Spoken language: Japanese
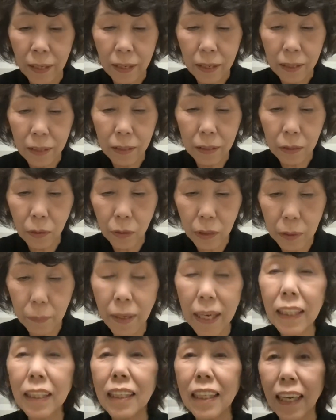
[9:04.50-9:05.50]
えそうし
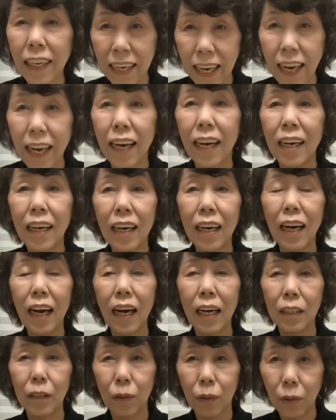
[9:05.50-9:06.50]
ましたら、
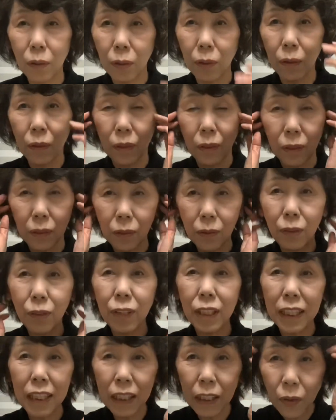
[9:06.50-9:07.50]
あの、
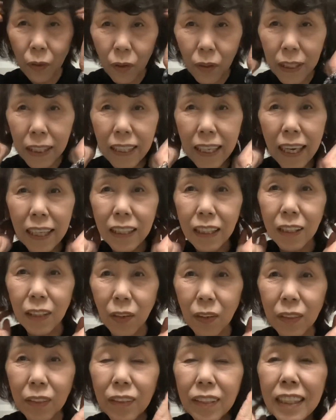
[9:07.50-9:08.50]
串通りがす
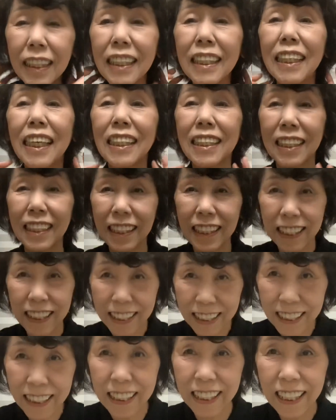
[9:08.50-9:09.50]
ごくいいです
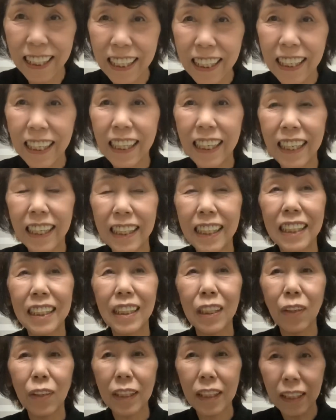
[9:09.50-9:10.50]
し、
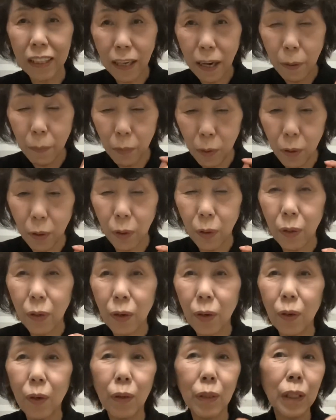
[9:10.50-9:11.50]
しかも
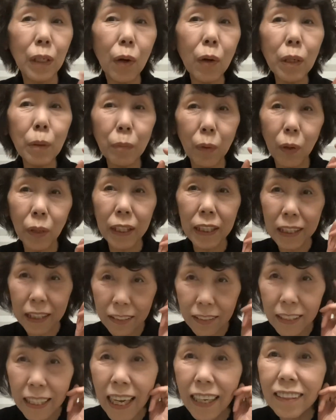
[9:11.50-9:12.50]
匂いもきつ
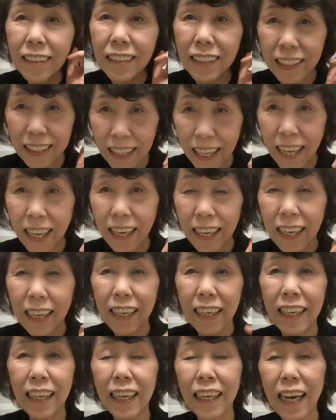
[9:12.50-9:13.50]
くなくって、
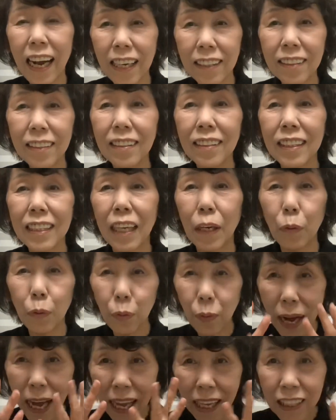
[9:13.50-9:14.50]
えー、軽くて
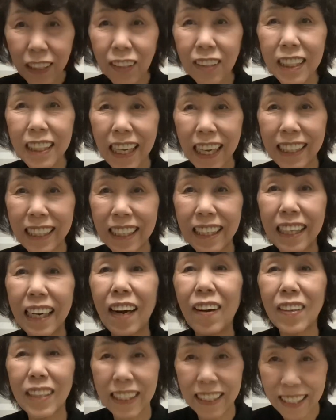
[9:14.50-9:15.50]
ふわっとしたいい
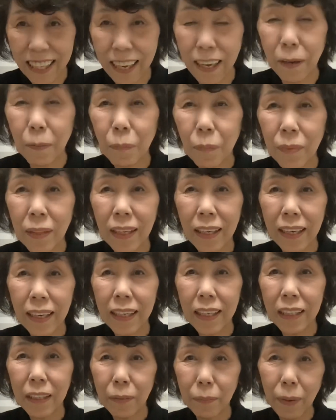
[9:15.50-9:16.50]
香りで、
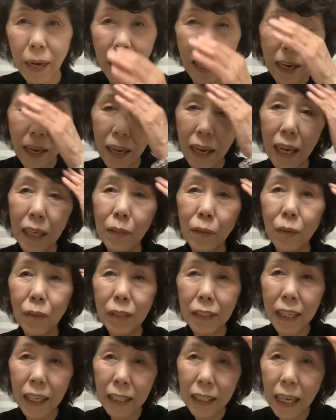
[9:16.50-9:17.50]
えー、まあ、あの
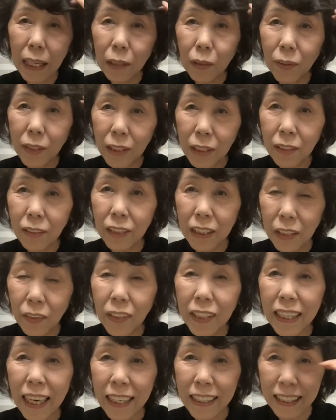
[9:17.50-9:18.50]
つけた後すぐ匂
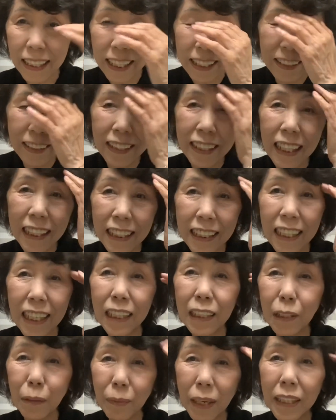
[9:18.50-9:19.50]
いが消えるんですね
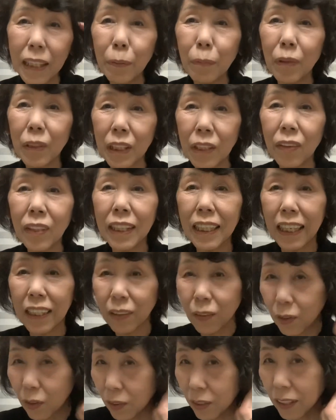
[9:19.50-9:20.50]
いつまでも匂いが
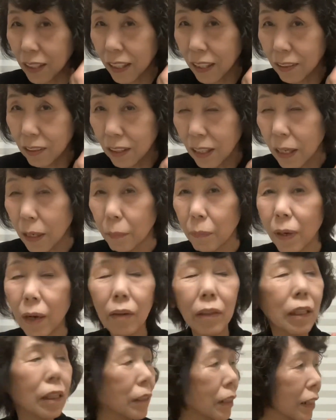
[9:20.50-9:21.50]
残ってるまあ
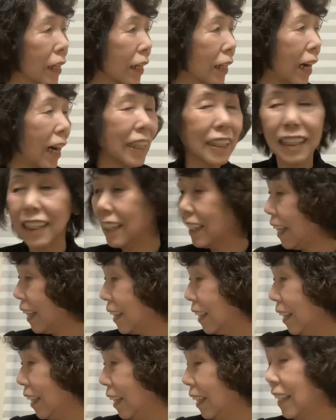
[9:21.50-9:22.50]
私は感じな
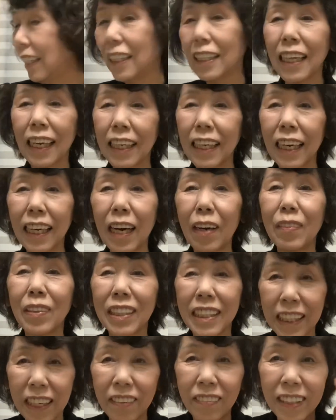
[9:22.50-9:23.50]
い、だけかも
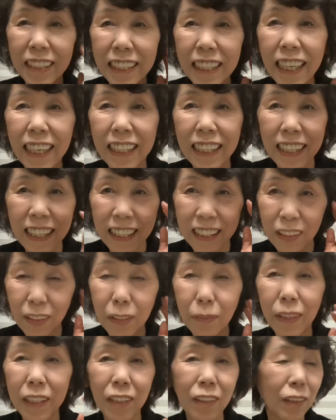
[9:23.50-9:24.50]
しれませんけれど
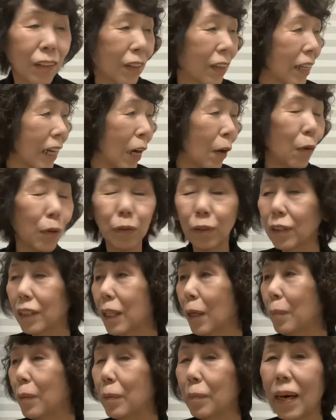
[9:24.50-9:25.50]
今ちょっと顔を振っ
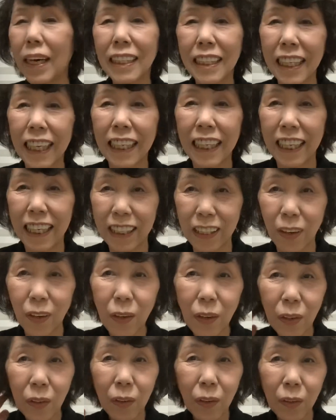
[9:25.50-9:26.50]
てみましたけれど
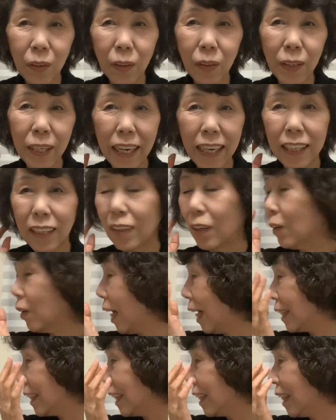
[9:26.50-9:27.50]
ここを
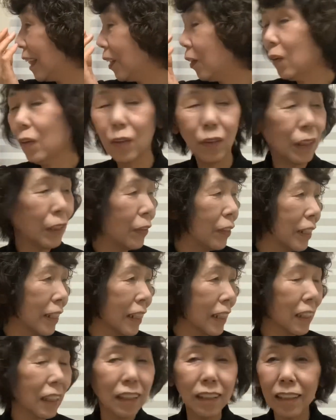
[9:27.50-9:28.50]
風でこう匂い
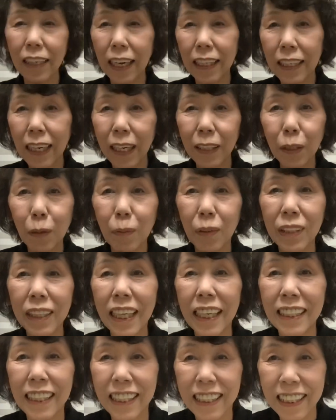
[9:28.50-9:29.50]
がするかなと思っ
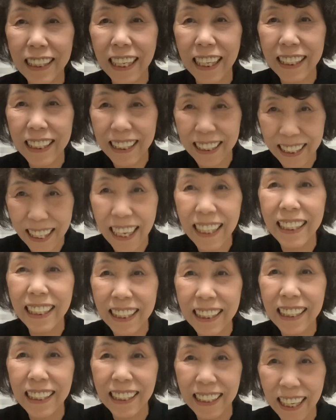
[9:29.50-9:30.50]
たんですがしない
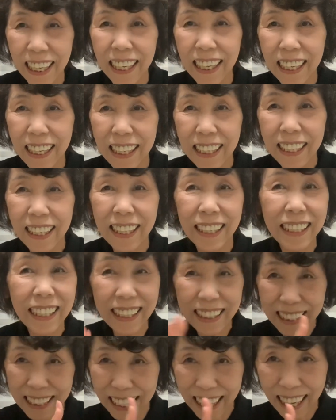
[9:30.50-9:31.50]
ですね、え
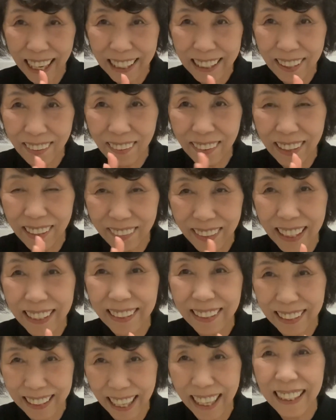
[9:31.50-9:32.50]
決して鼻は悪
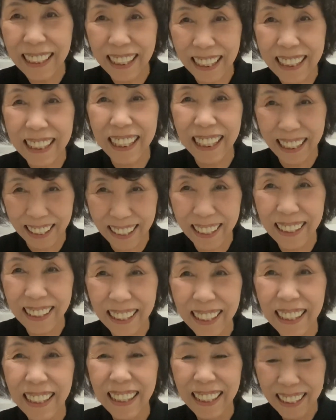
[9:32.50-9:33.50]
くないですよ。
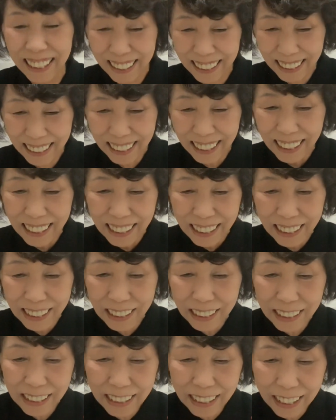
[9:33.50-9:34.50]

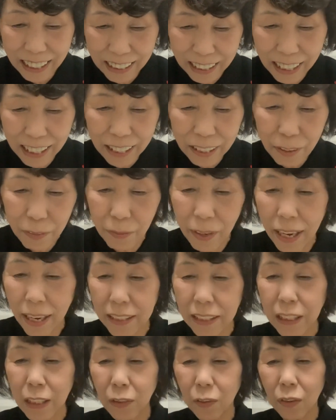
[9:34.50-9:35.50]
でね、まあ
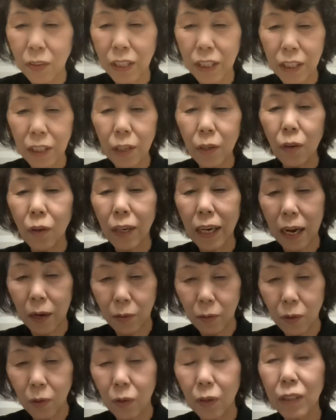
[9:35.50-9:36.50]
一応使用
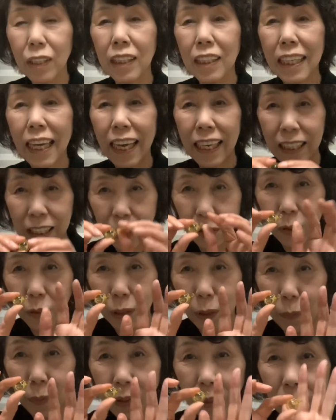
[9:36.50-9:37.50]
感をお伝えしよう
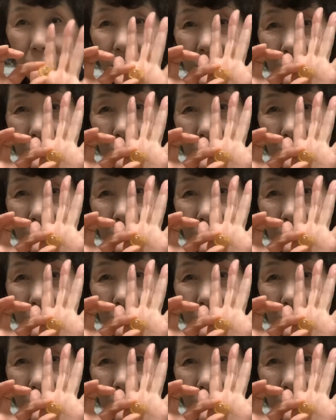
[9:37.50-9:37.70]
と思いま